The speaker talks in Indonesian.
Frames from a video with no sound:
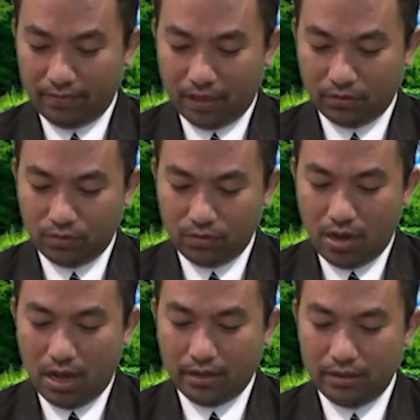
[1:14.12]
firman
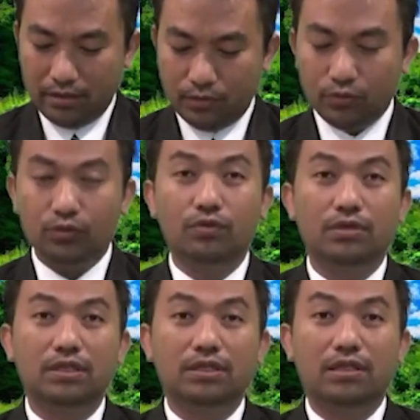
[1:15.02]
Tuhan
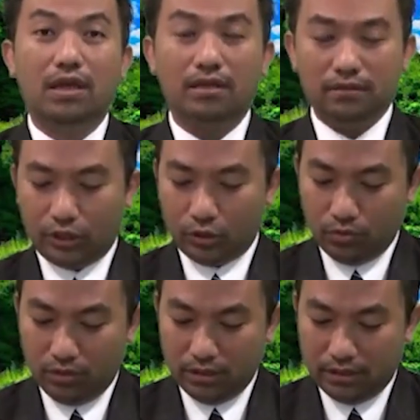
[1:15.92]
untuk kita
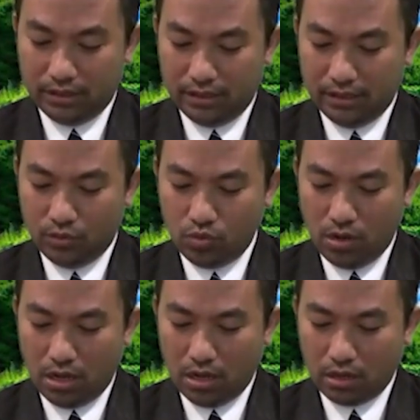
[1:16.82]
tertulis di
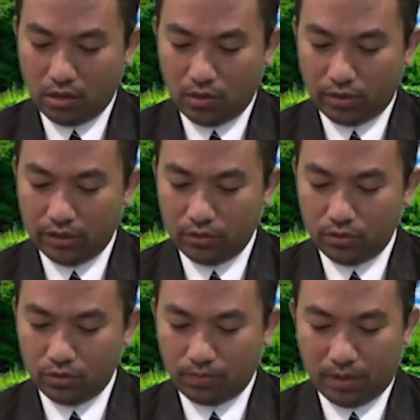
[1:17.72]
2
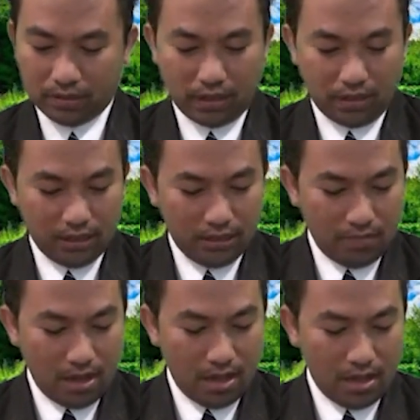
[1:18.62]
Korintus pasal
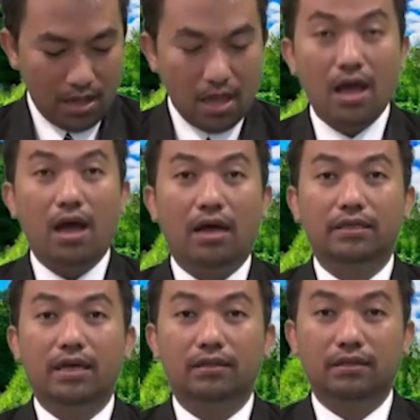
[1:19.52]
5
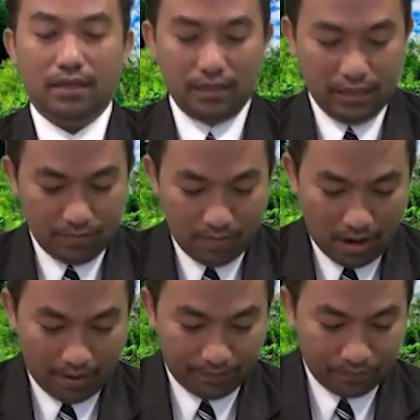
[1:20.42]
ayat
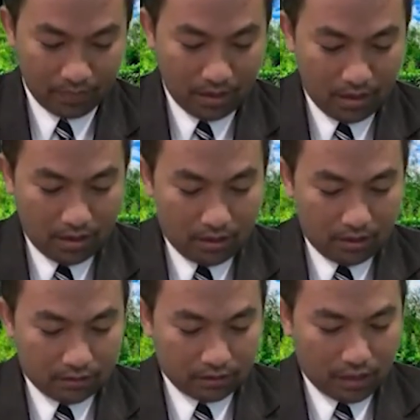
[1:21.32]
5.
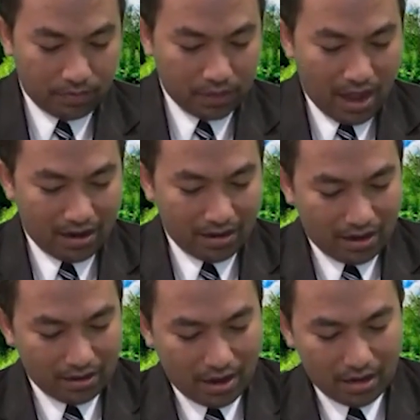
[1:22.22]
Tetapi
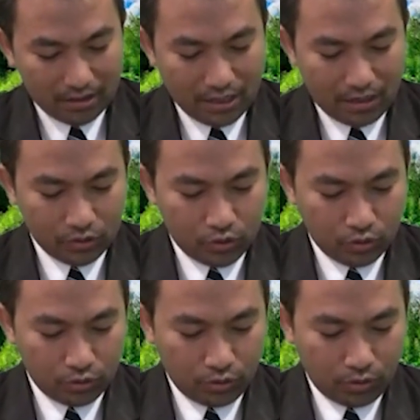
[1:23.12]
Allah lah yang
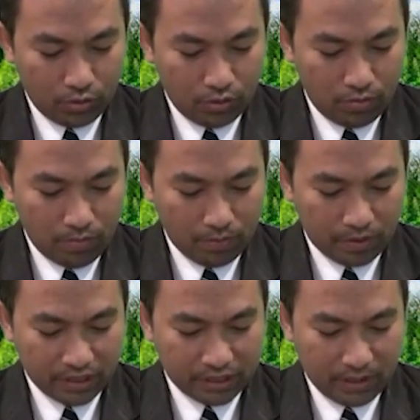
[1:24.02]
justru
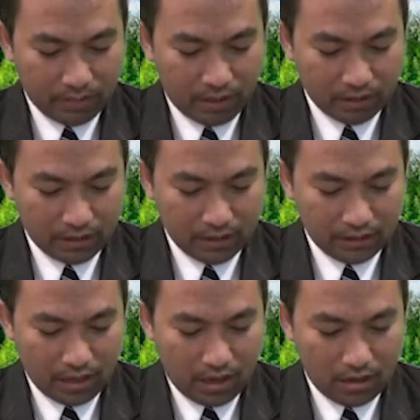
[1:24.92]
mempersiapkan
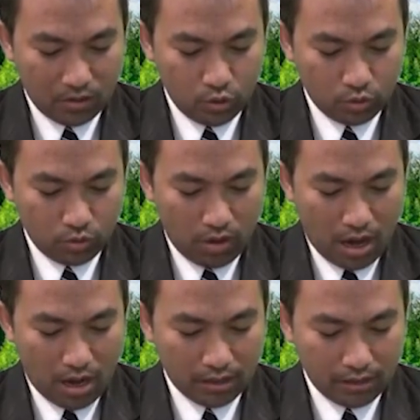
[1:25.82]
kita
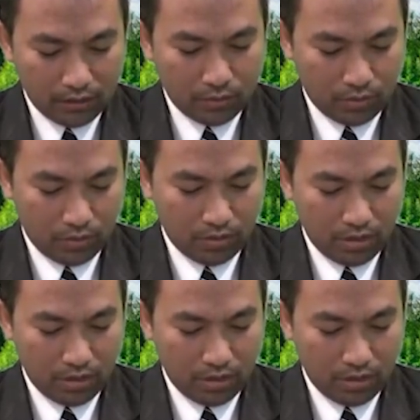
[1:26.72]
untuk hal itu